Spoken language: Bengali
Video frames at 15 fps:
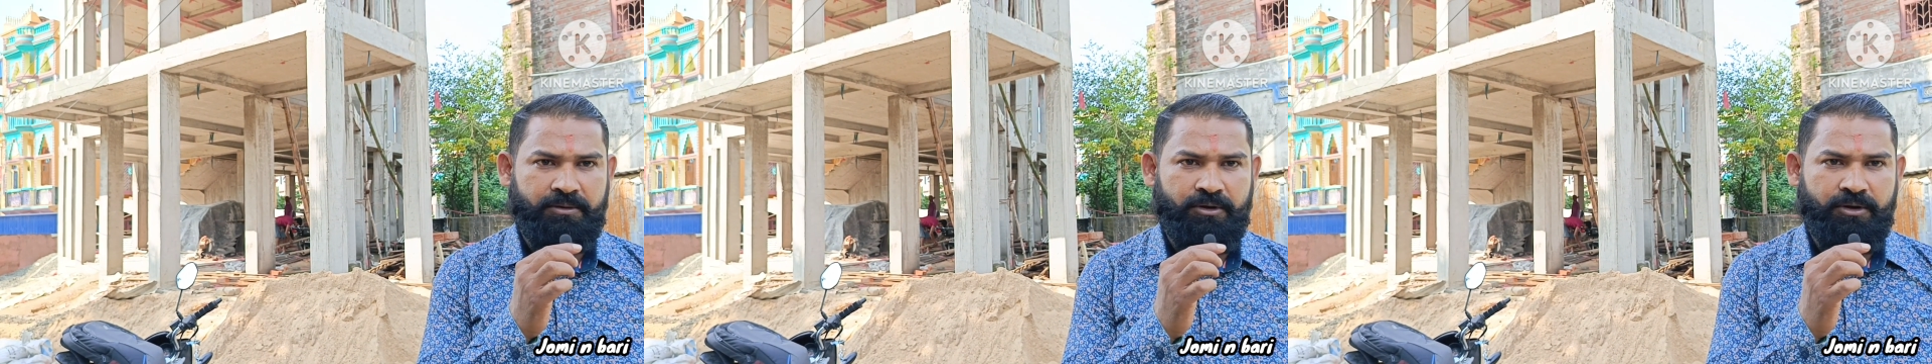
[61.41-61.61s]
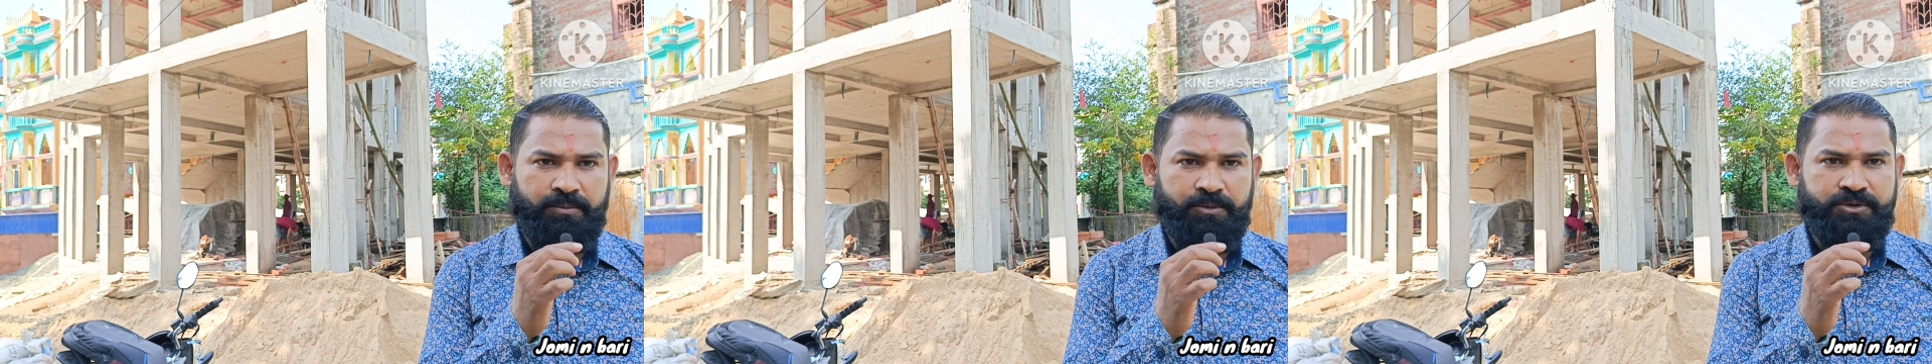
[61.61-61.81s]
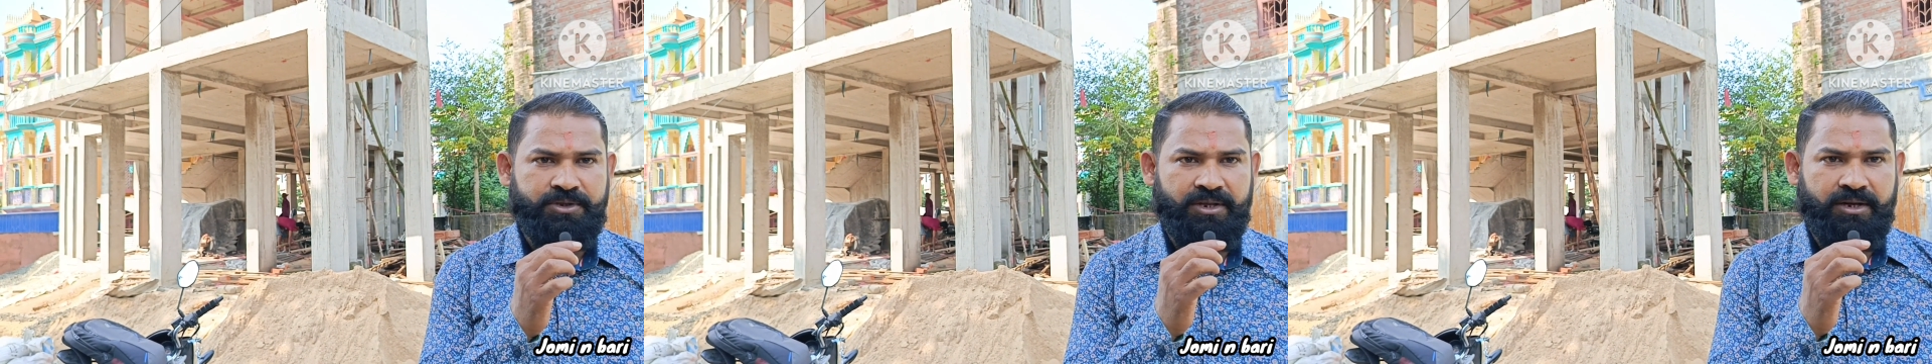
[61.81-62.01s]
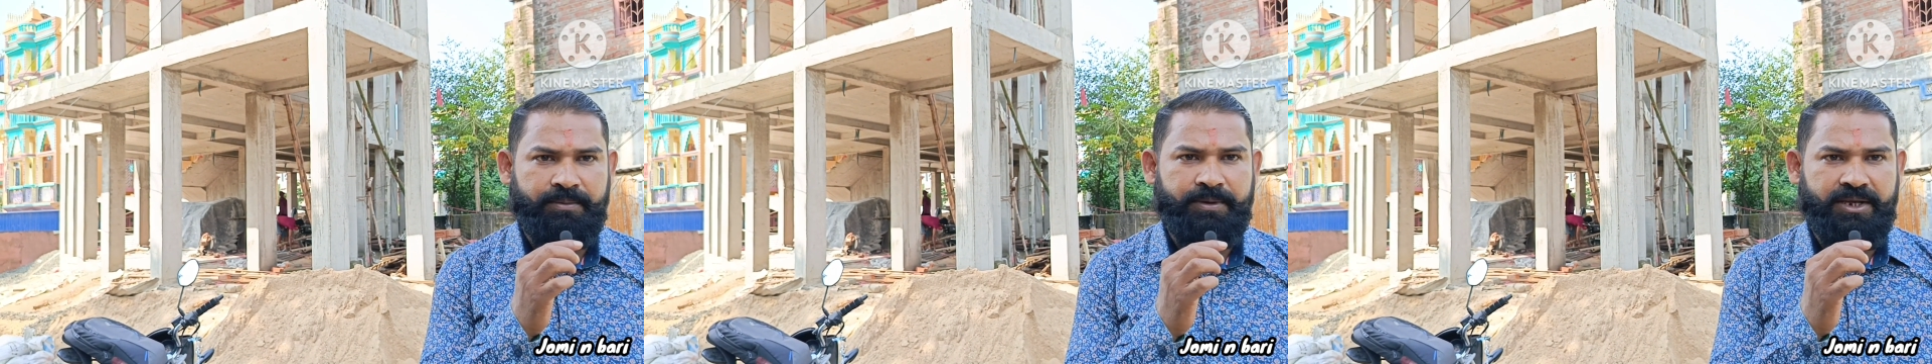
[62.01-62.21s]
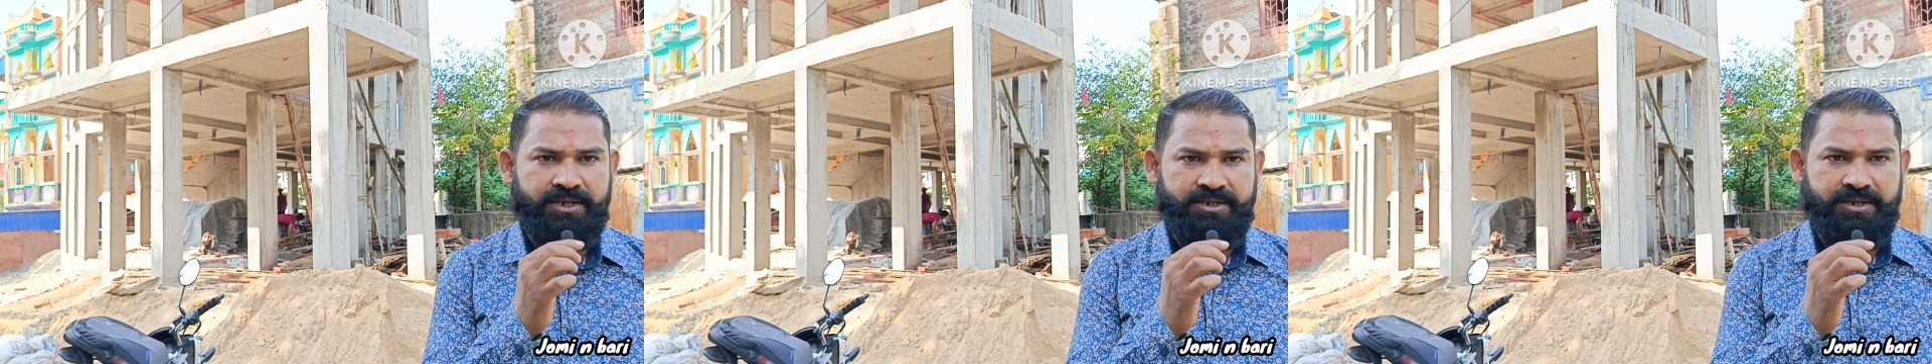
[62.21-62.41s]
অলমোস্ট থ্রি
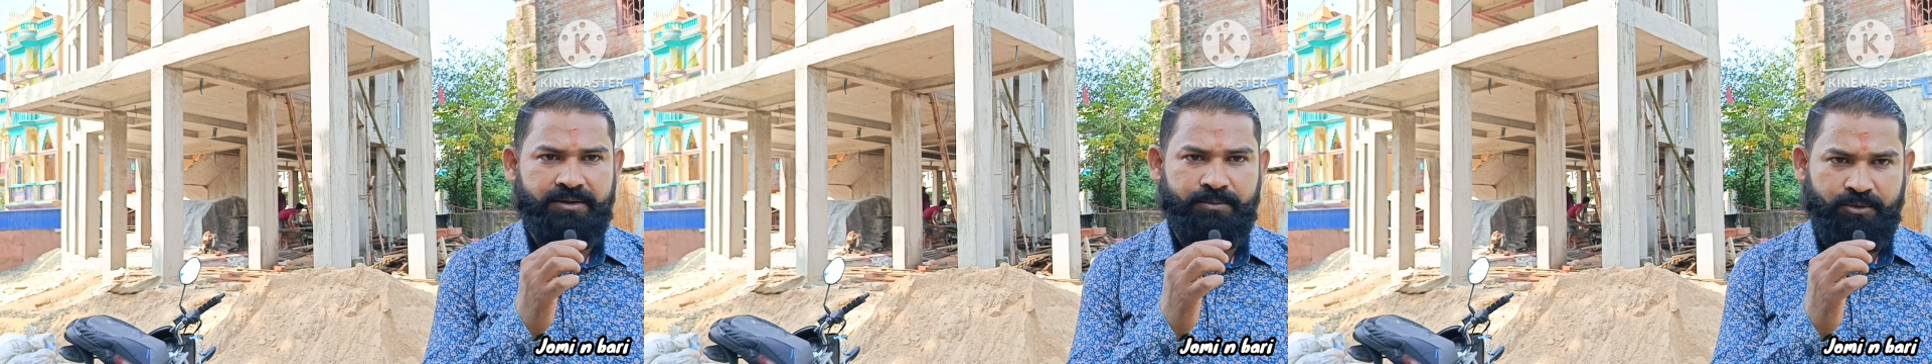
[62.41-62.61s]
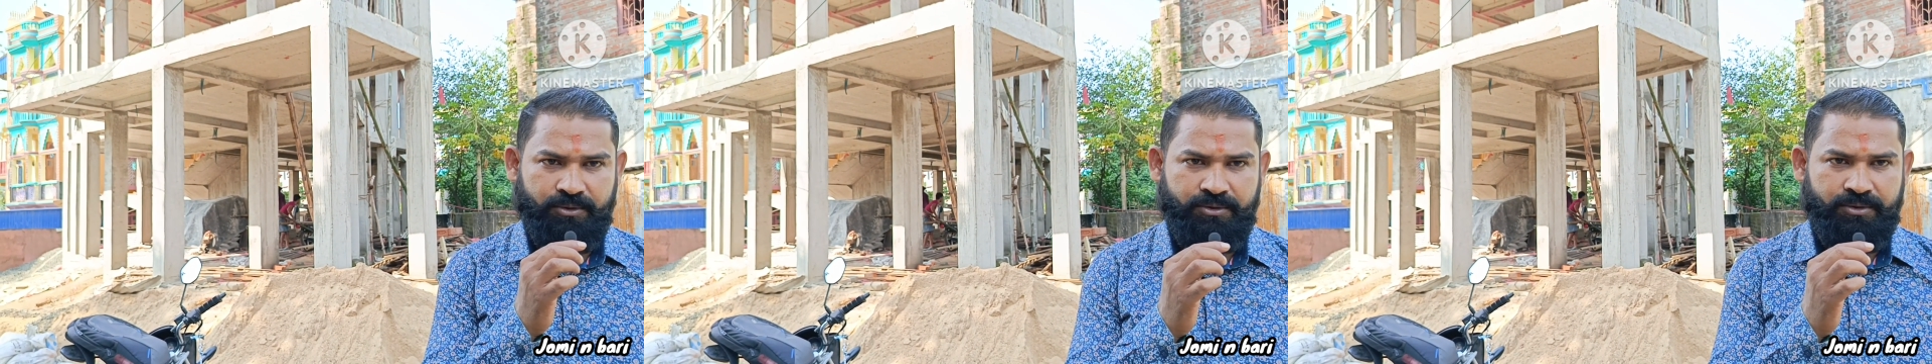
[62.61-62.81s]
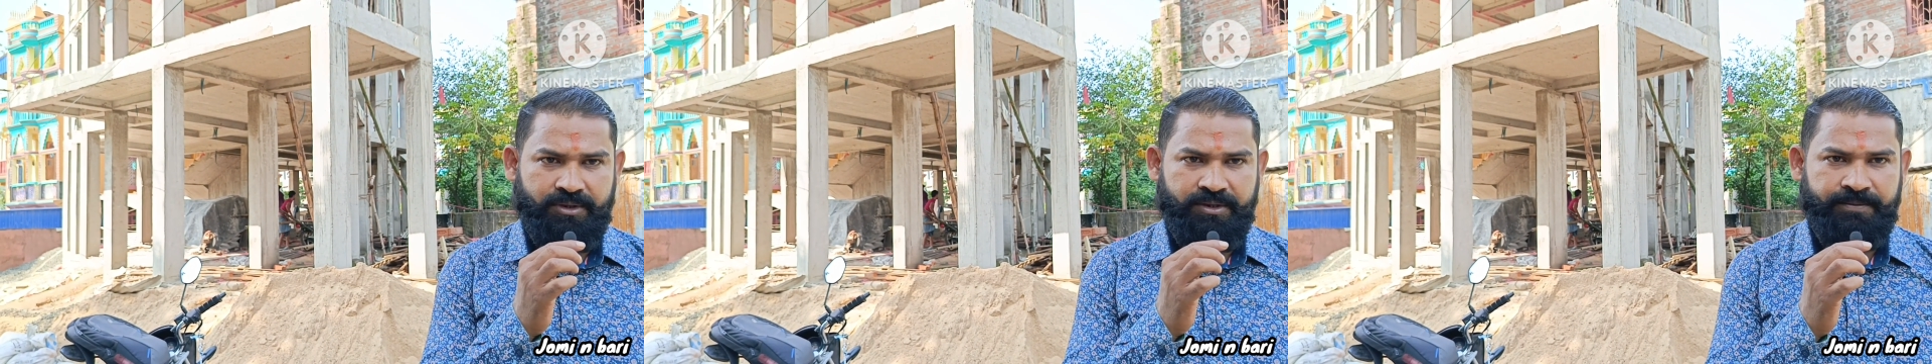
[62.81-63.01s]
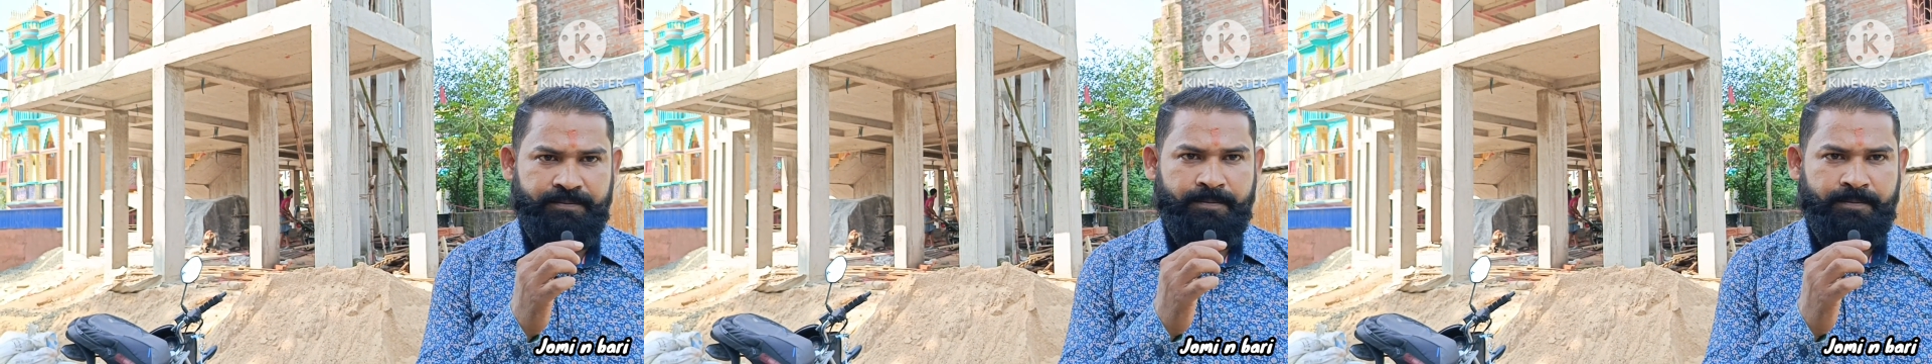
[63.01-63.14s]
বিএইচকের মতোই